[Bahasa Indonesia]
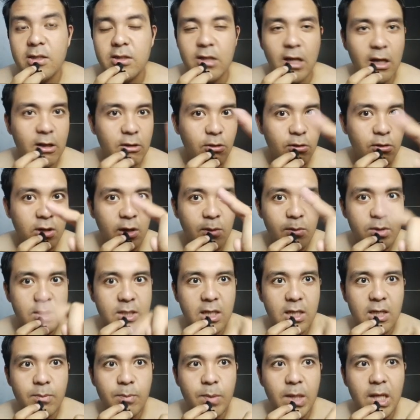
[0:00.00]
Skeleton nggak
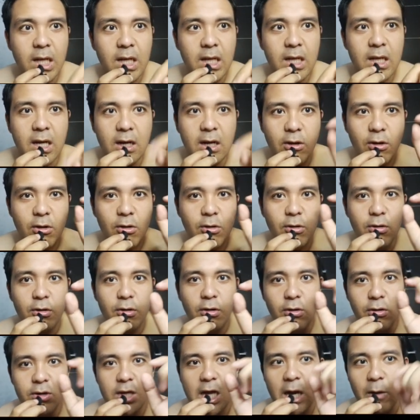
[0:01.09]
bisa dipilih ya. Kalau kalau